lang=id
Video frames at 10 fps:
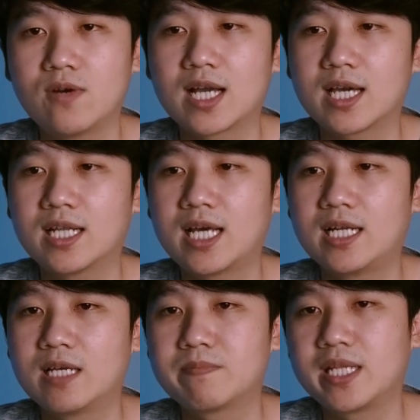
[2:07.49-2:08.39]
akan
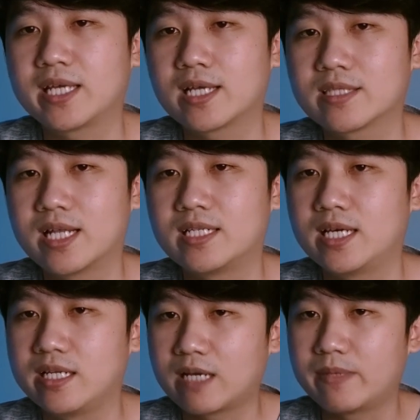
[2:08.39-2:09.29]
ada peningkatan
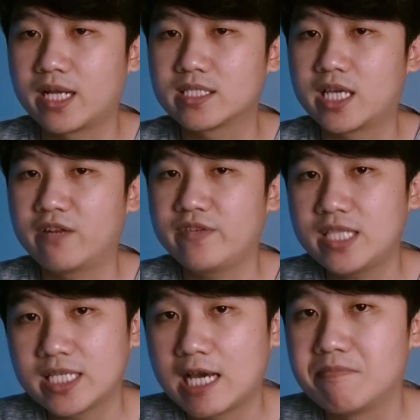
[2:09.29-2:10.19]
dari kamera selfie
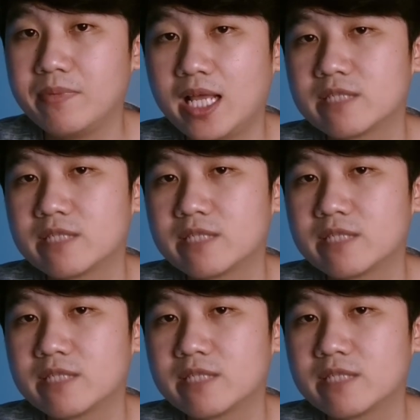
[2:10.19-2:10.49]
13